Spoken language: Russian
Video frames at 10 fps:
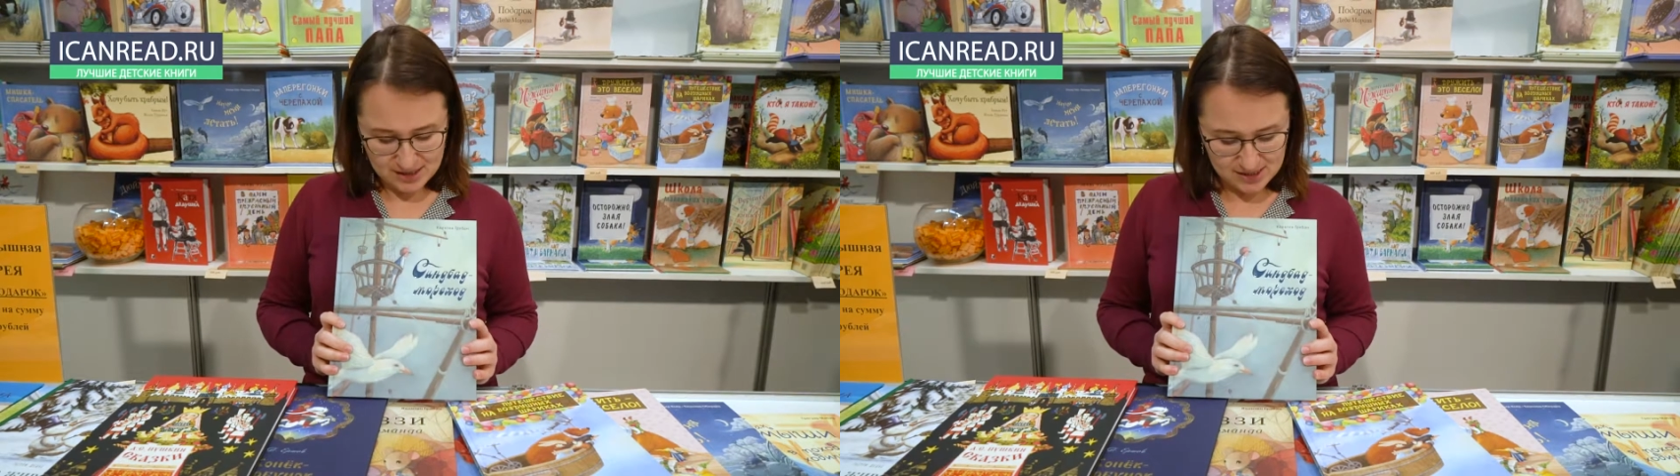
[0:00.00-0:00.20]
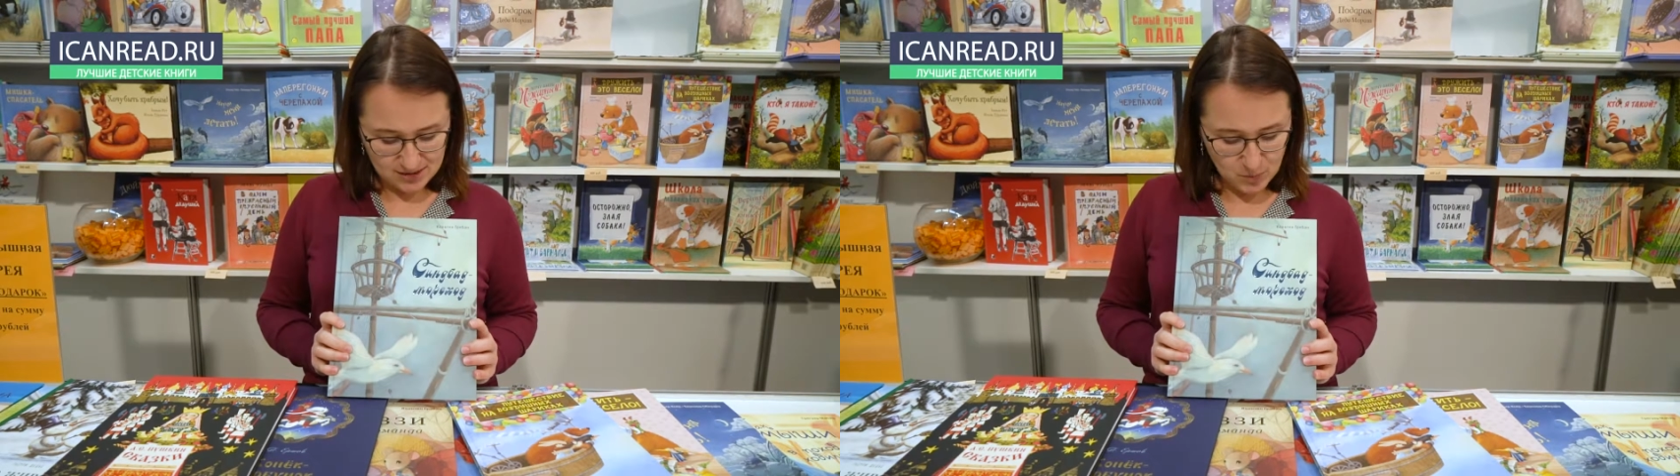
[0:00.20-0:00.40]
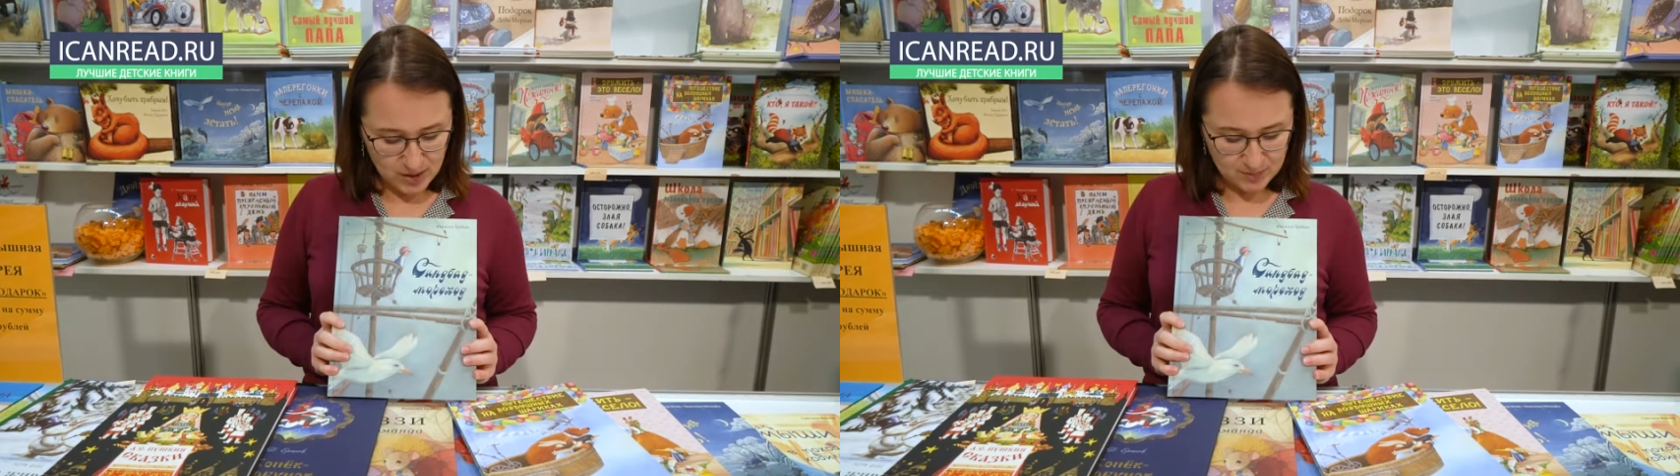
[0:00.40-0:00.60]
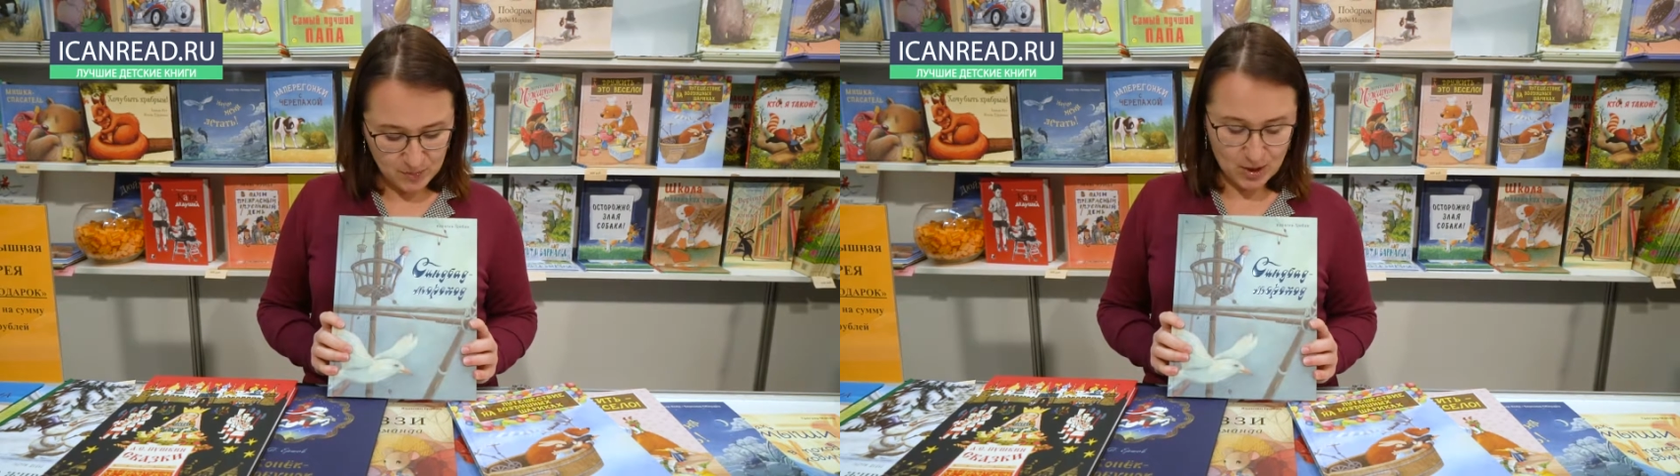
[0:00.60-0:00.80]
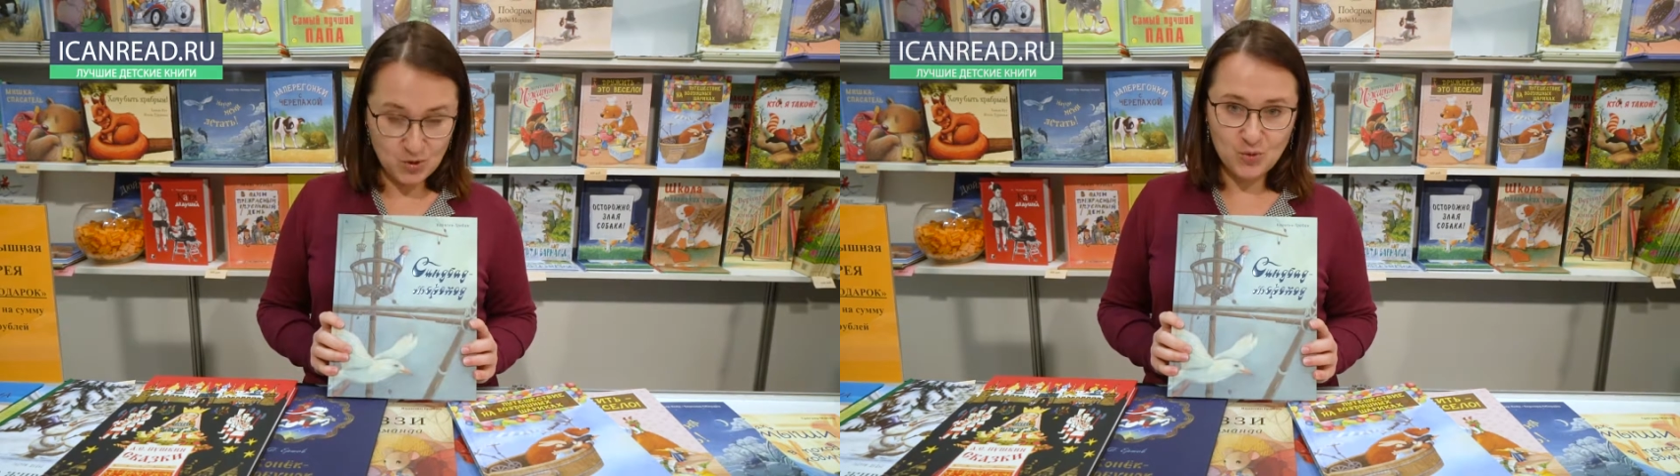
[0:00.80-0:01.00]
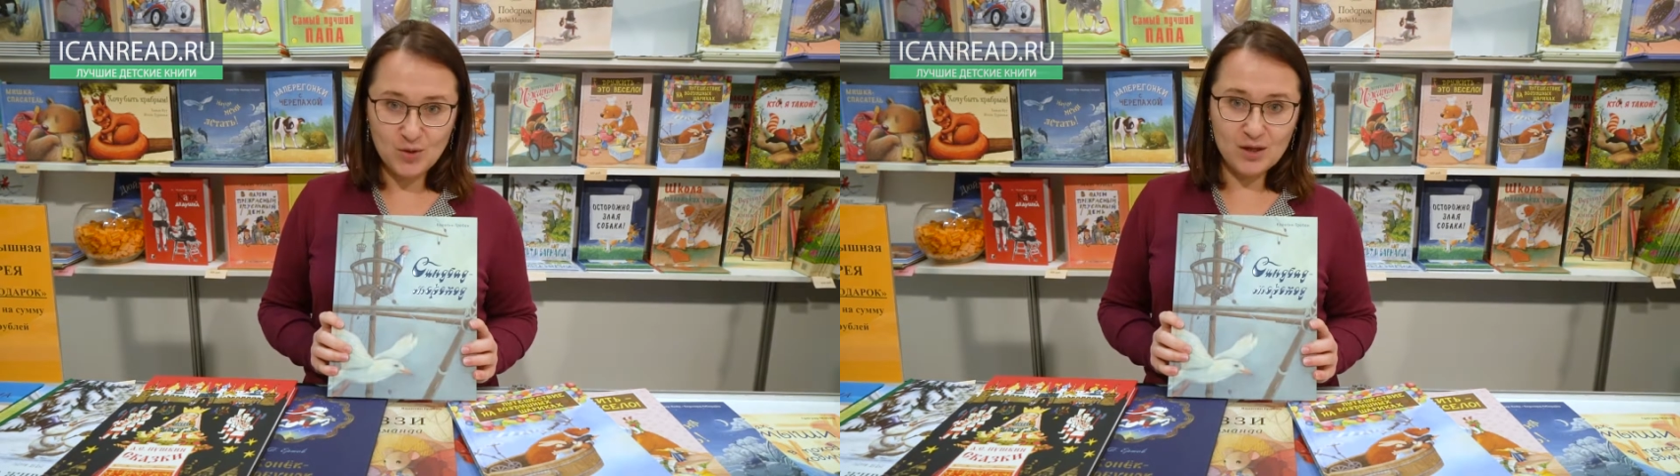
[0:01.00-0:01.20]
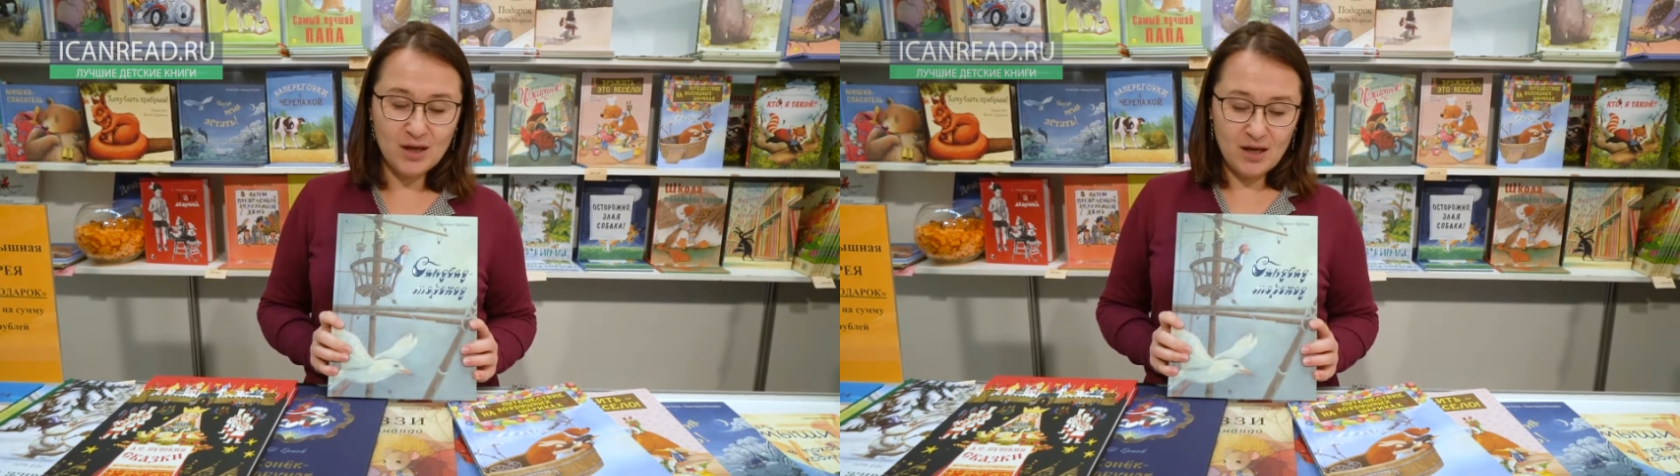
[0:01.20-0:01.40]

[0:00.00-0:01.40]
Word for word: «Синдбад-мореход».